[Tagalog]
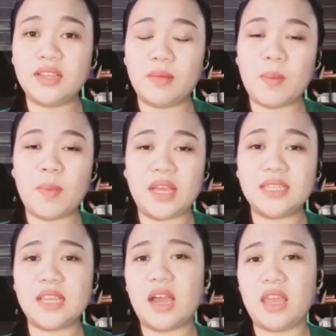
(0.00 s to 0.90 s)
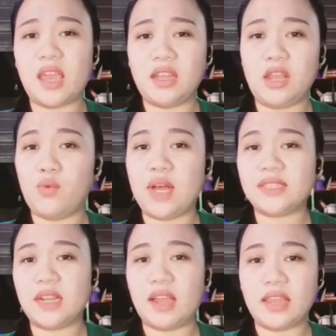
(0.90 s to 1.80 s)
Gusto lang niyang mapag-isa kaya
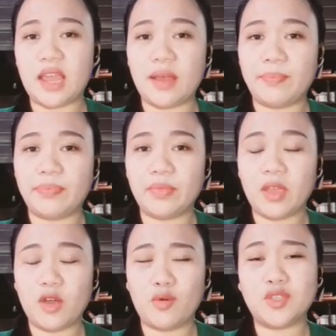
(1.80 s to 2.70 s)
iniiwasan ka niya.